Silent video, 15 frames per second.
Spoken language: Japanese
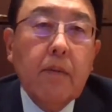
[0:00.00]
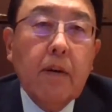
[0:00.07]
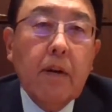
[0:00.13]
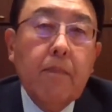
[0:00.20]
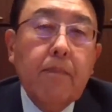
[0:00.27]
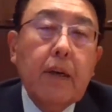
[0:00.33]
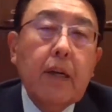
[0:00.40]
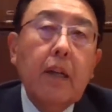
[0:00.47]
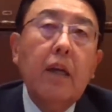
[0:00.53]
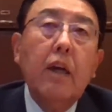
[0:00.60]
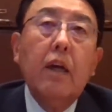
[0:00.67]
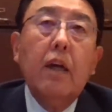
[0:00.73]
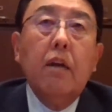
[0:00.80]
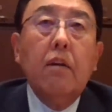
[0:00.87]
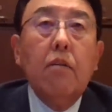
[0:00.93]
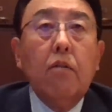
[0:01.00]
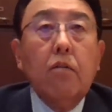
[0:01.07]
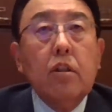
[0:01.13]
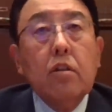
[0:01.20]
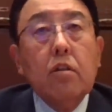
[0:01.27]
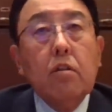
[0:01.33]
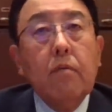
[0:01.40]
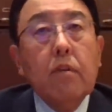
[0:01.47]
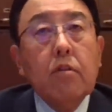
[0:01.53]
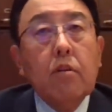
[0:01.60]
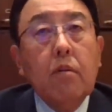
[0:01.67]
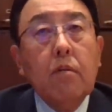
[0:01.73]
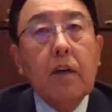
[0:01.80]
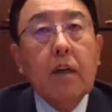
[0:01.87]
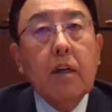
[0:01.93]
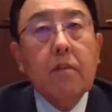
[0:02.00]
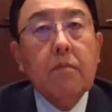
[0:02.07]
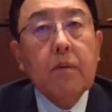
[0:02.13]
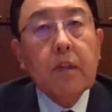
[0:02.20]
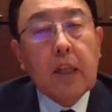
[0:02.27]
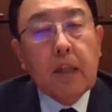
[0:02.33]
今はやっぱり、両親とも共働